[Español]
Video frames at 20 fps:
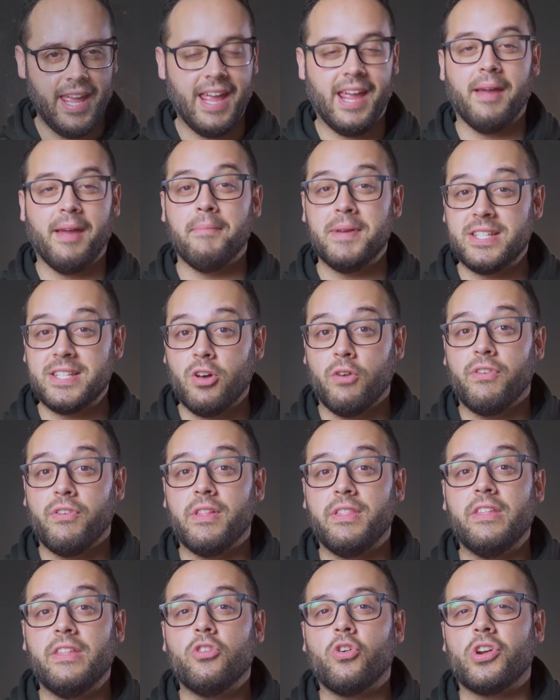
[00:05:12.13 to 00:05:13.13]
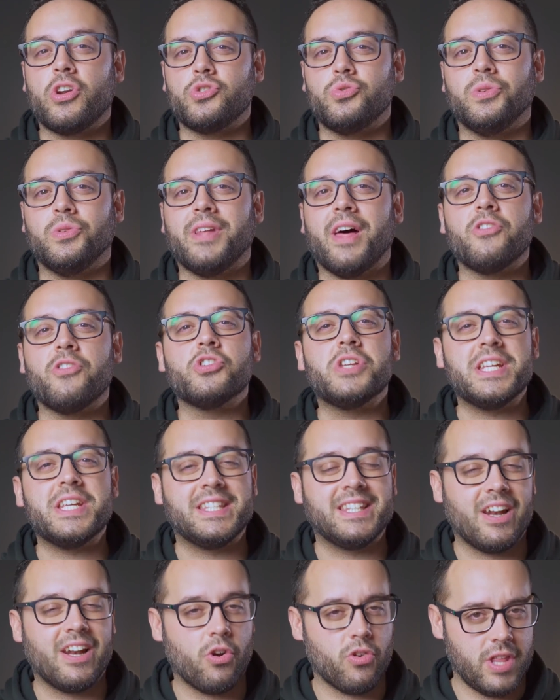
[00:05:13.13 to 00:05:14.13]
y que me está ofreciendo resultados
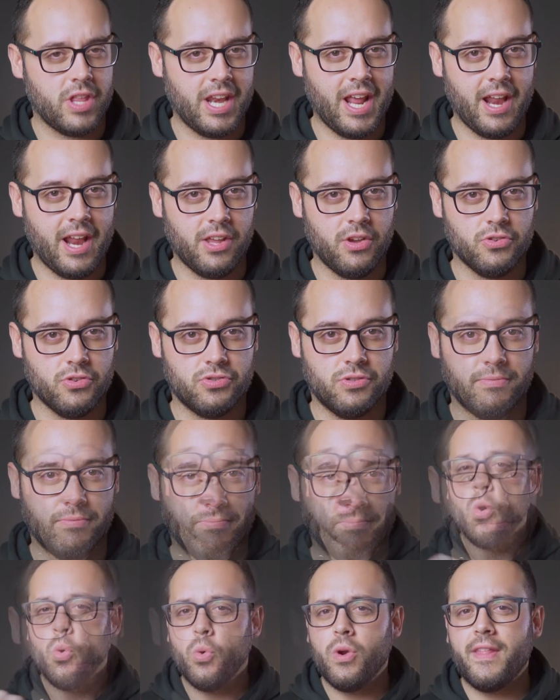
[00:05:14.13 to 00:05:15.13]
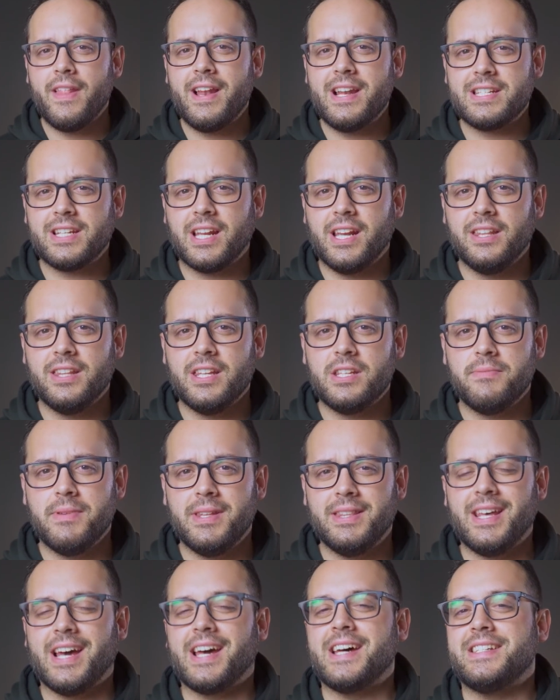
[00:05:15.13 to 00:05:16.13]
extraordinarios. Una de las grandes
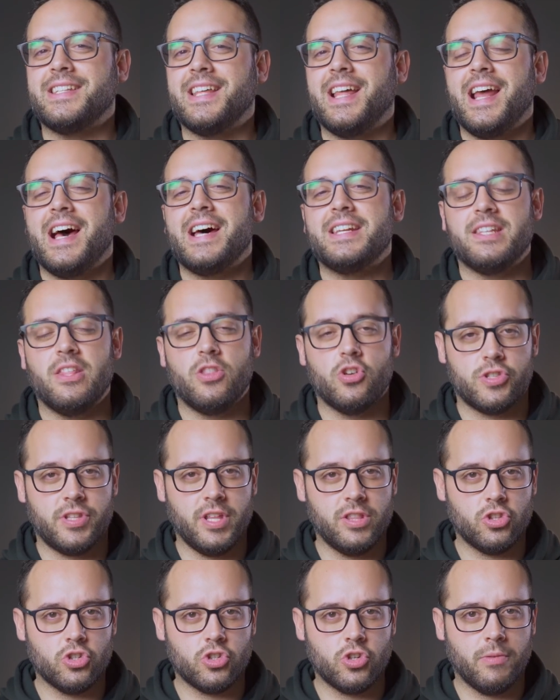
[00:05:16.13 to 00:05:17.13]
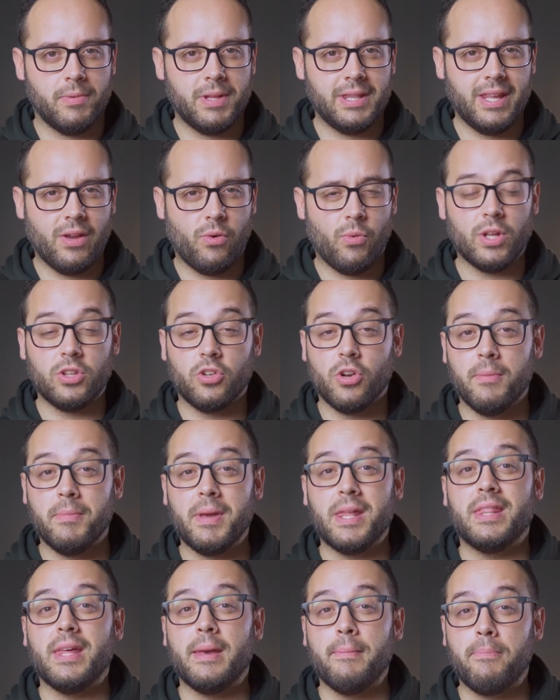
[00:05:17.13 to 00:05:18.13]
ventajas de la ASI
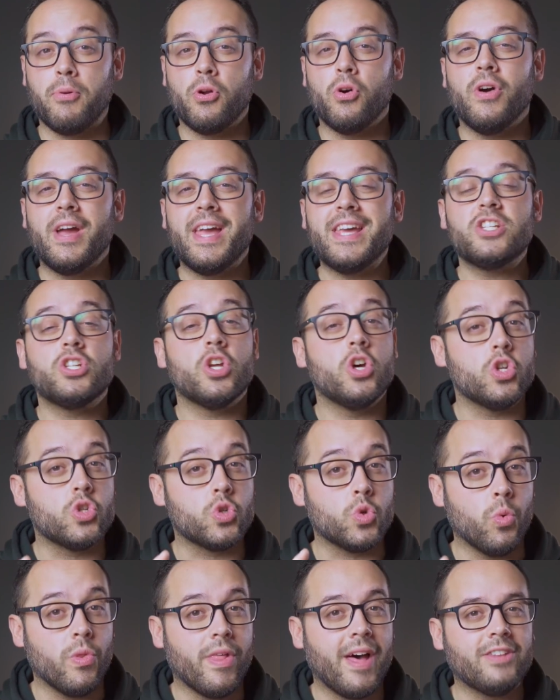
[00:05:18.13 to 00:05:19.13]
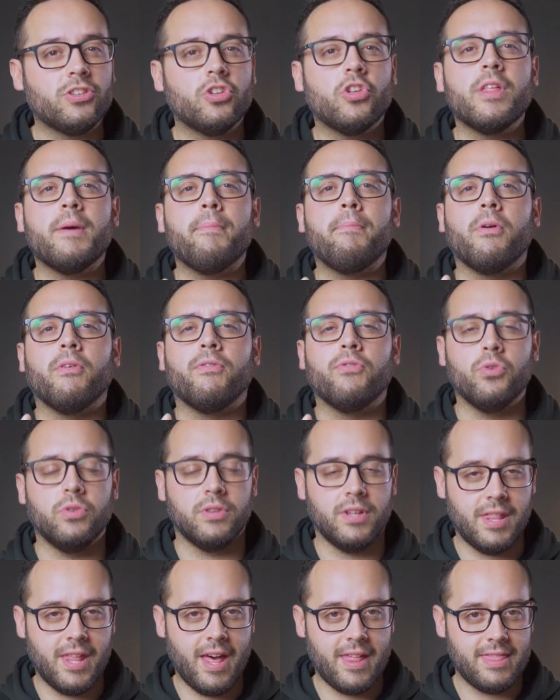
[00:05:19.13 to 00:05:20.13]
294MC Pro es su dato de
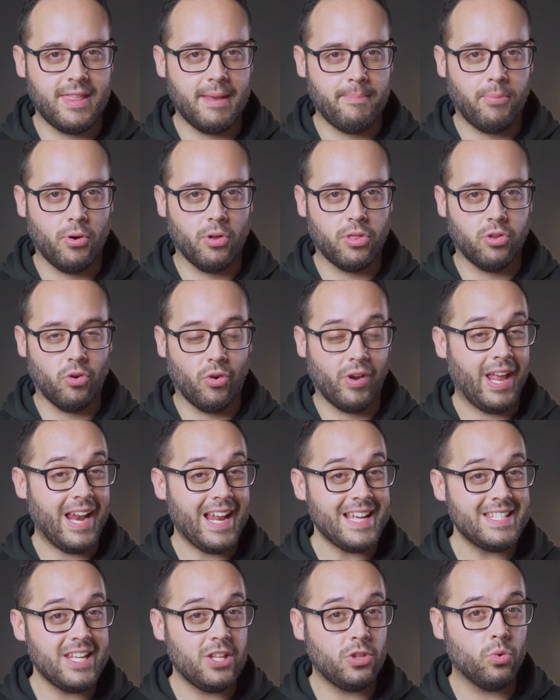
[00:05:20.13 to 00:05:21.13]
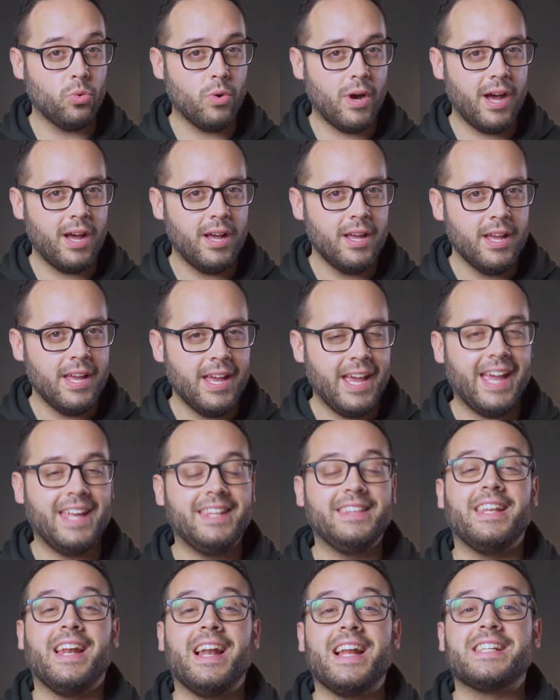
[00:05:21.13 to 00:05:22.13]
profundidad de pozo, que la sitúa
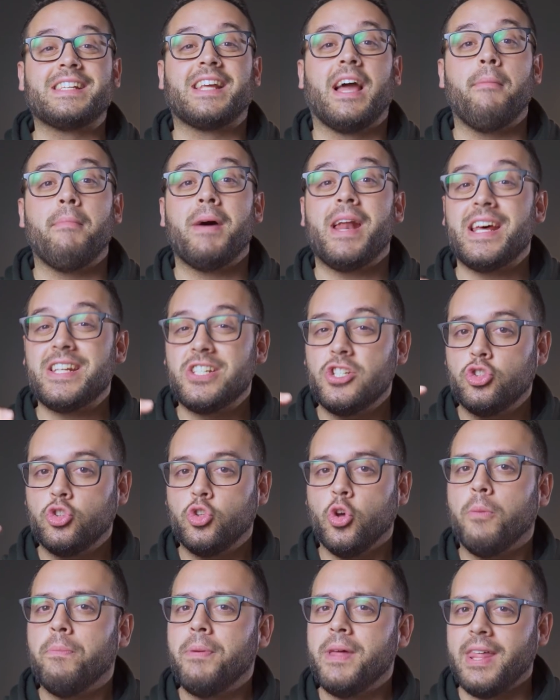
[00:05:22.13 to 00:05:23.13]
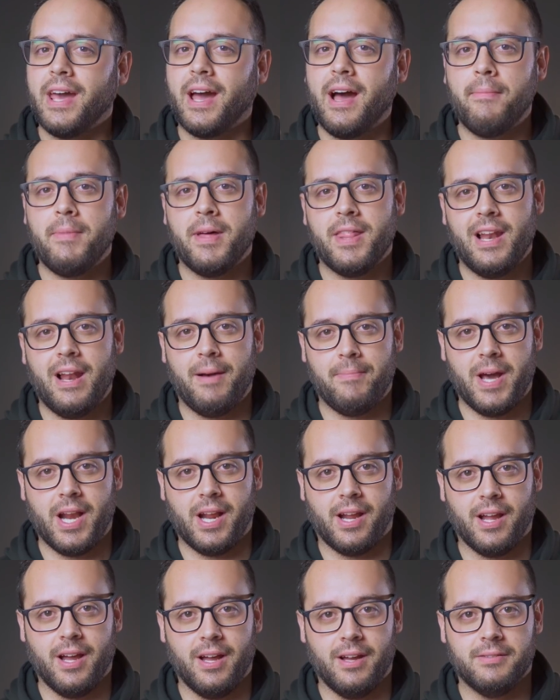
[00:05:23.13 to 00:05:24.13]
entre las cámaras tope de gama de la
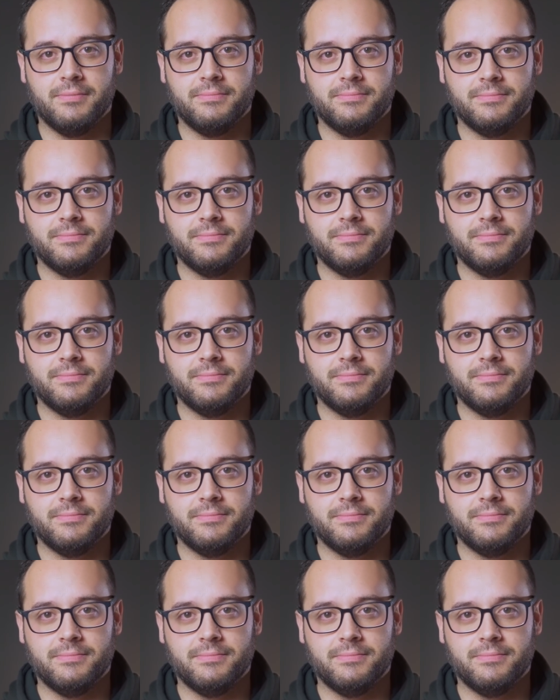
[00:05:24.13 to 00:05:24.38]
marca.